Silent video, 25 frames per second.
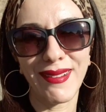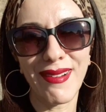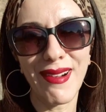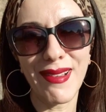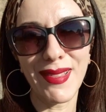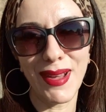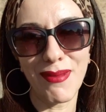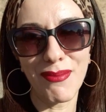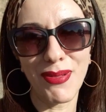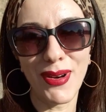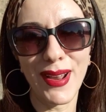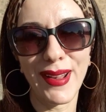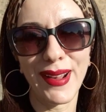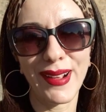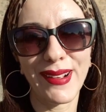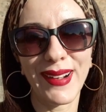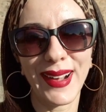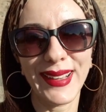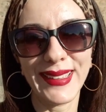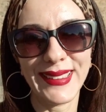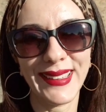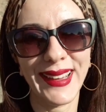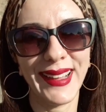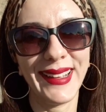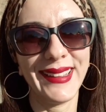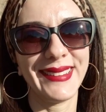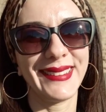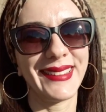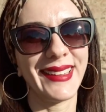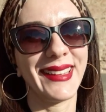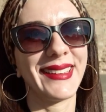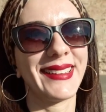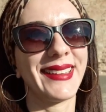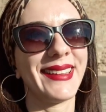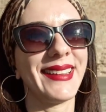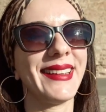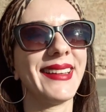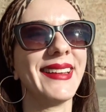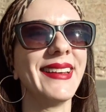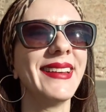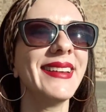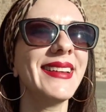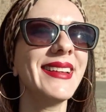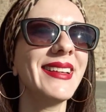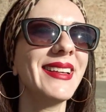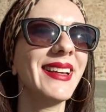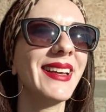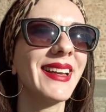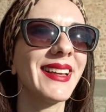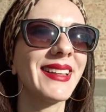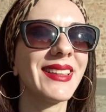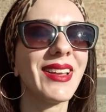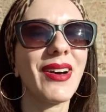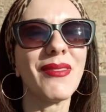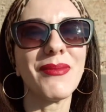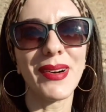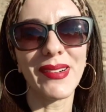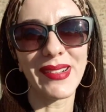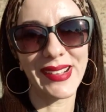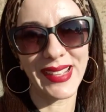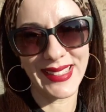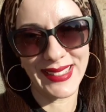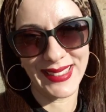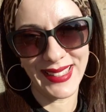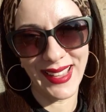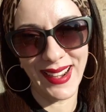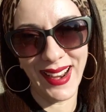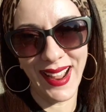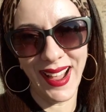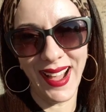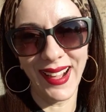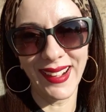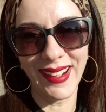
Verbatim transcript: e colabora com a gente aqui e não malgastar a